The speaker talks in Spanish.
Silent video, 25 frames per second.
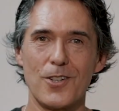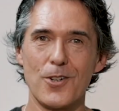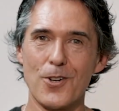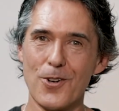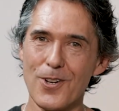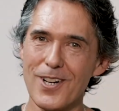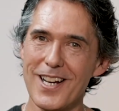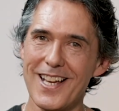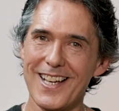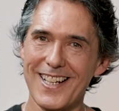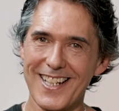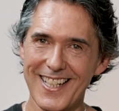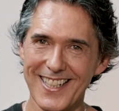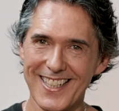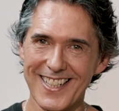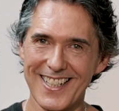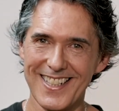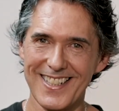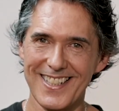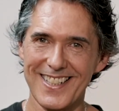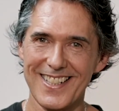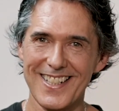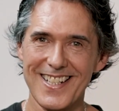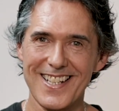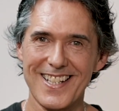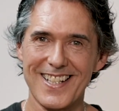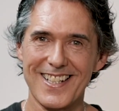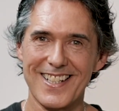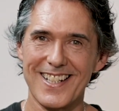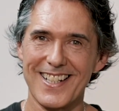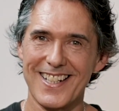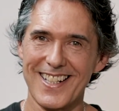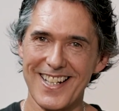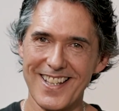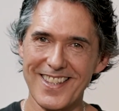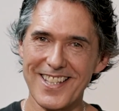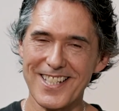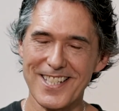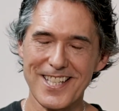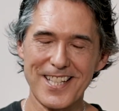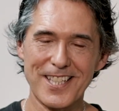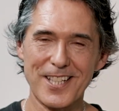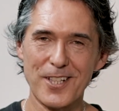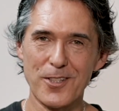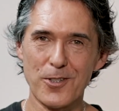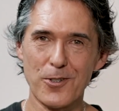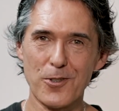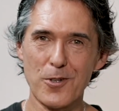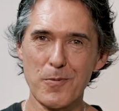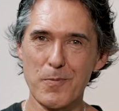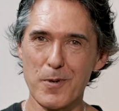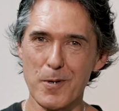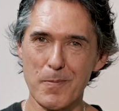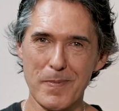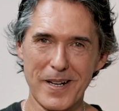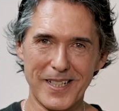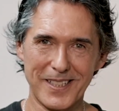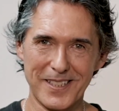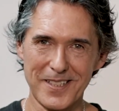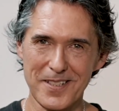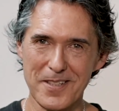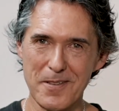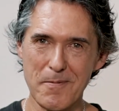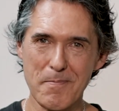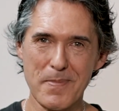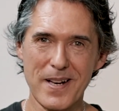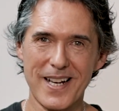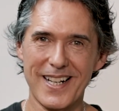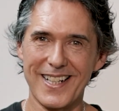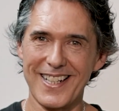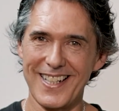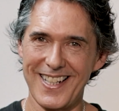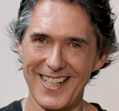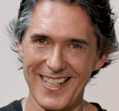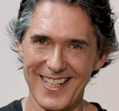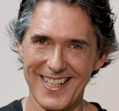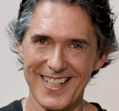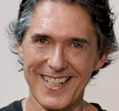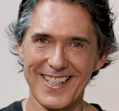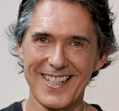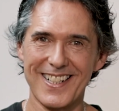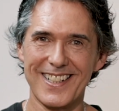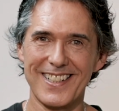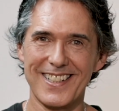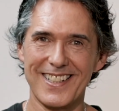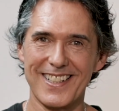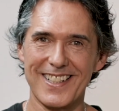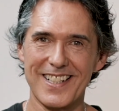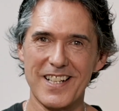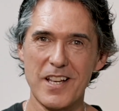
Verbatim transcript: Hola, ¿qué tal? Gracias ante todo por participar en el canal.